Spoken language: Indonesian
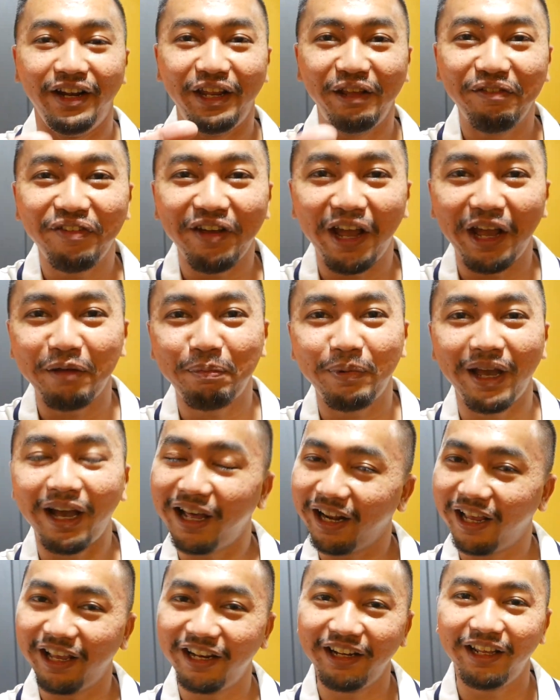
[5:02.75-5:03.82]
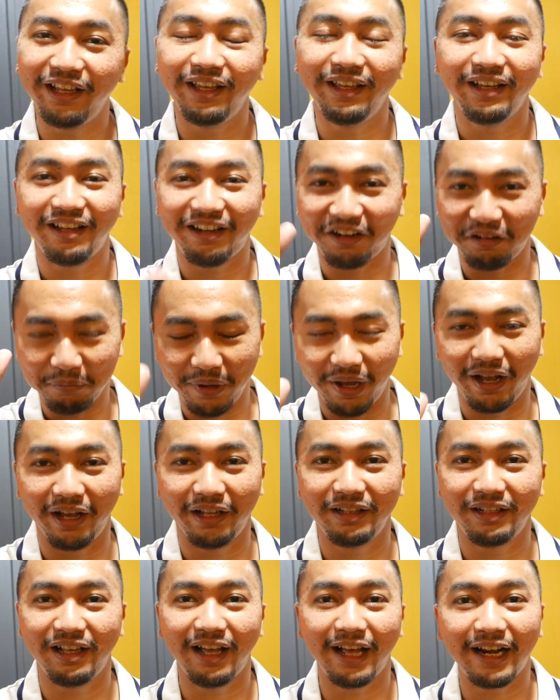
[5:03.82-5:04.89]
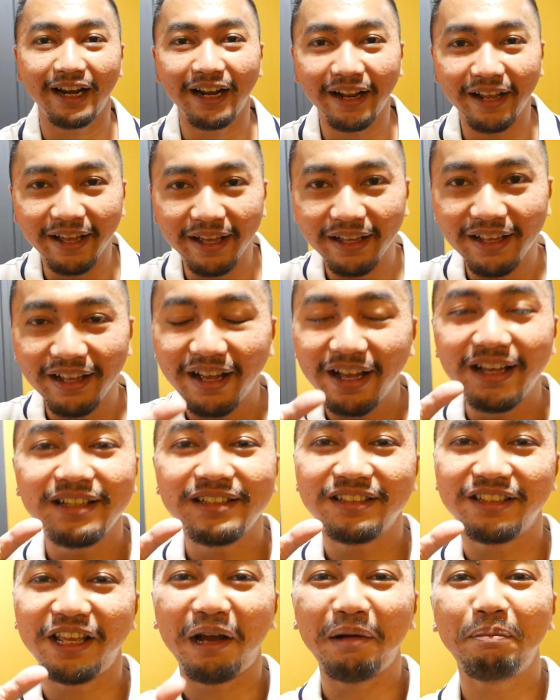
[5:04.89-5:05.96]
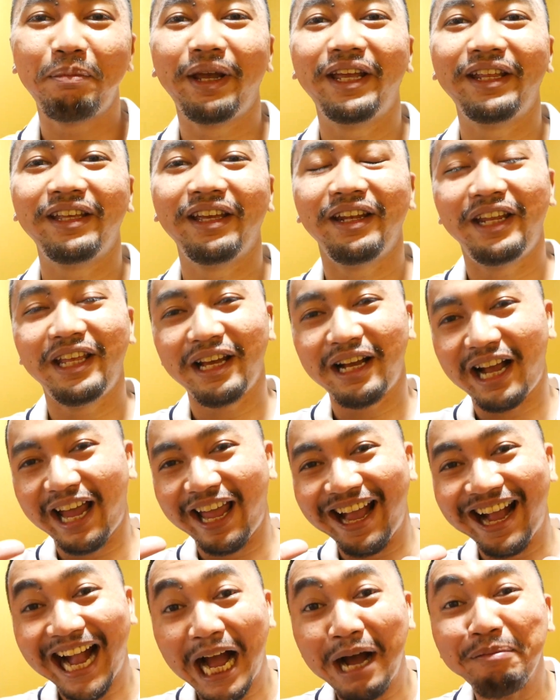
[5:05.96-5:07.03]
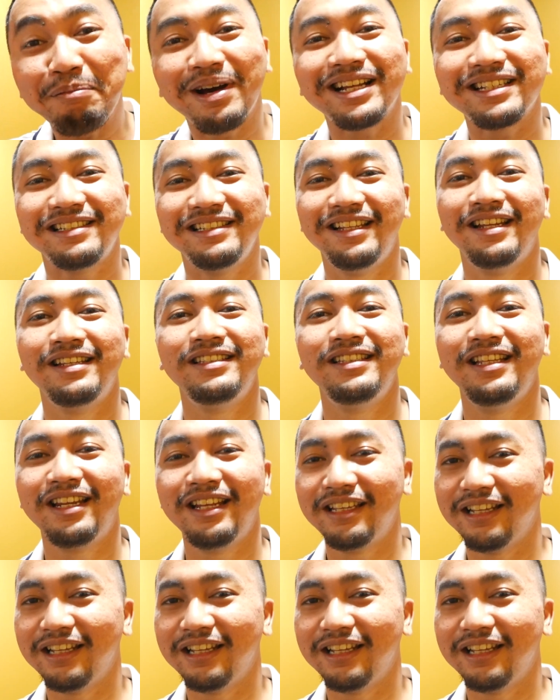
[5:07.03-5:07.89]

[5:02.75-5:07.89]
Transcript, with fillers: di VIP area ini keren banget karena setiap B-nya dia kayak kamar sendiri-sendiri.